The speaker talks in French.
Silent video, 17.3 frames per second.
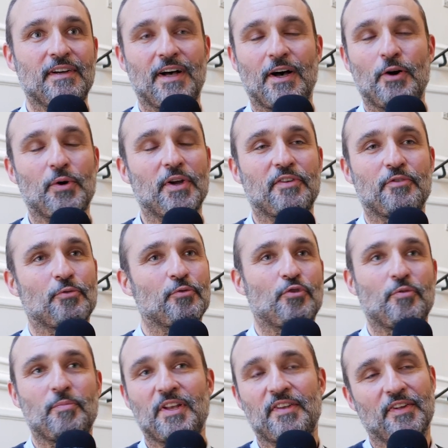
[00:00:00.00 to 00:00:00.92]
à horizon
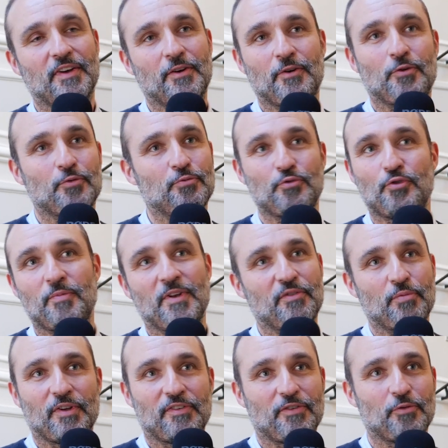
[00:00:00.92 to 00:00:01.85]
2050 ou
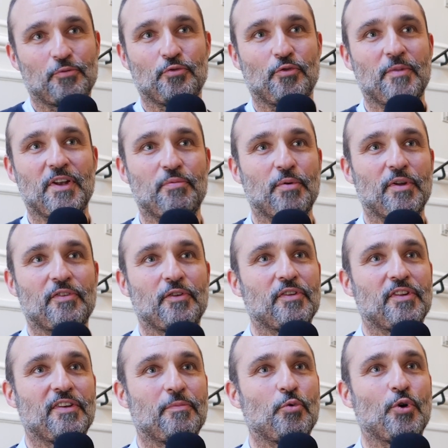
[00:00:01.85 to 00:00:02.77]
2060 ou
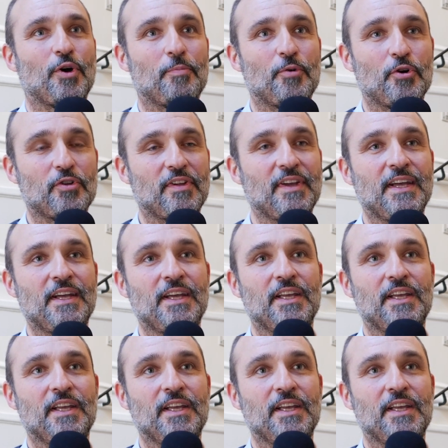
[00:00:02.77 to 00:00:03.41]
2070, peu importe,